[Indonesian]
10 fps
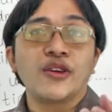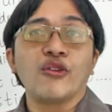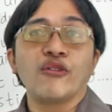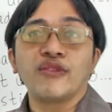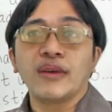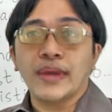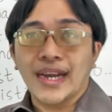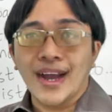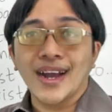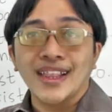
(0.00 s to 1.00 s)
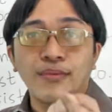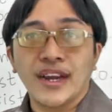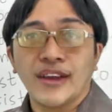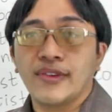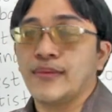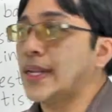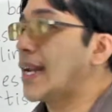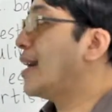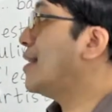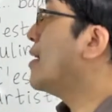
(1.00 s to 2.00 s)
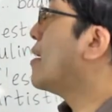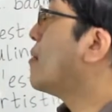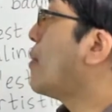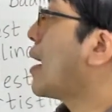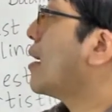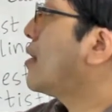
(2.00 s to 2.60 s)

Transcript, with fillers: nung feminang kata benda feminang maka